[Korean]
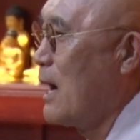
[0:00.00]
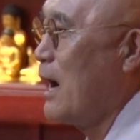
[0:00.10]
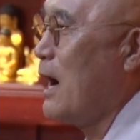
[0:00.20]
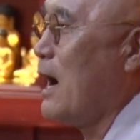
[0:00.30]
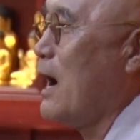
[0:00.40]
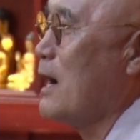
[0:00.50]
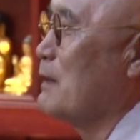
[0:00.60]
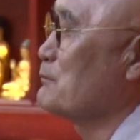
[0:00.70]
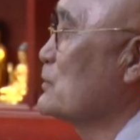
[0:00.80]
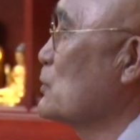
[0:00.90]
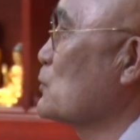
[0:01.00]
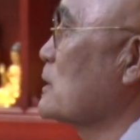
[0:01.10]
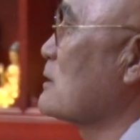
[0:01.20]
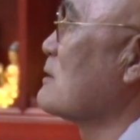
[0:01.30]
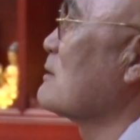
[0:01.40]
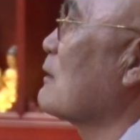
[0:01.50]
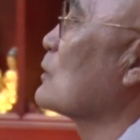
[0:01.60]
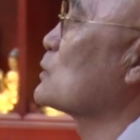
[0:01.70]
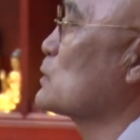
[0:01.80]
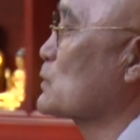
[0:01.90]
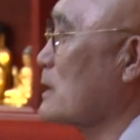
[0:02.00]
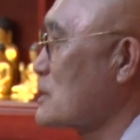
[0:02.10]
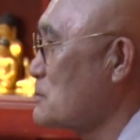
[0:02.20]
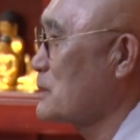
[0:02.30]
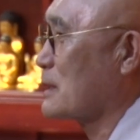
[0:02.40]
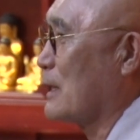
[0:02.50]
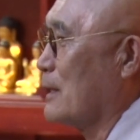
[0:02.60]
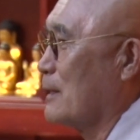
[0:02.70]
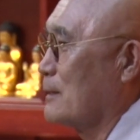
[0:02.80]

항암 치료제를 얻을 수가 있습니다.